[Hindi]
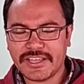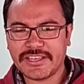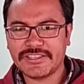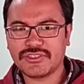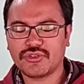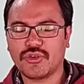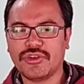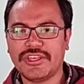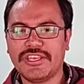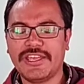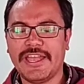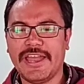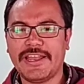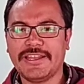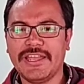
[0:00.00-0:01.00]
the story he
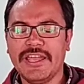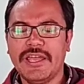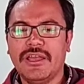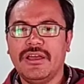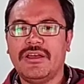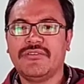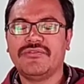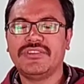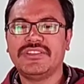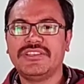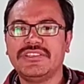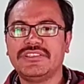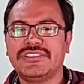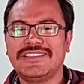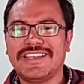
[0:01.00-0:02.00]
had with
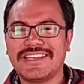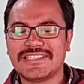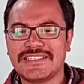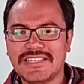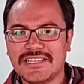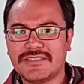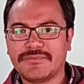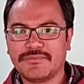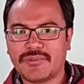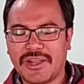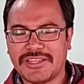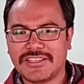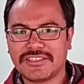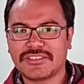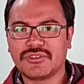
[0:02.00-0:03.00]
these Gessler
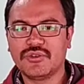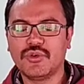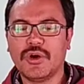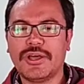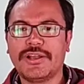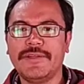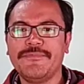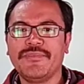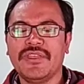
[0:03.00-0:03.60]
brothers who are